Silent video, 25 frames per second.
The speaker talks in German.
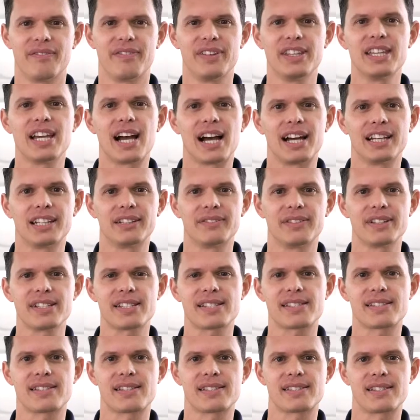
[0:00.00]
Wie ihr alle
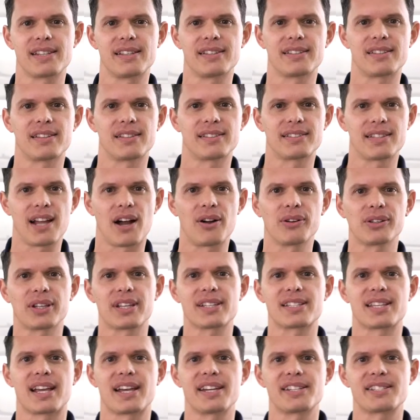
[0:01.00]
wisst, das sind
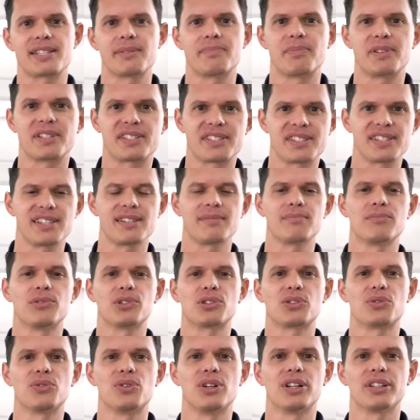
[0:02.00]
downgesizte
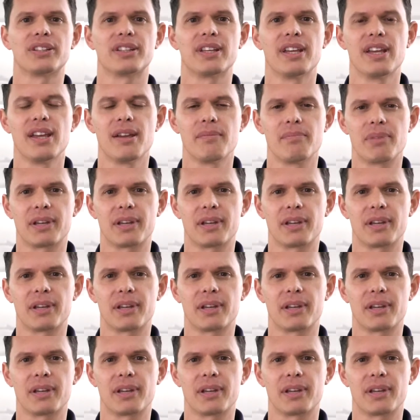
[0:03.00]
Benzinmotoren,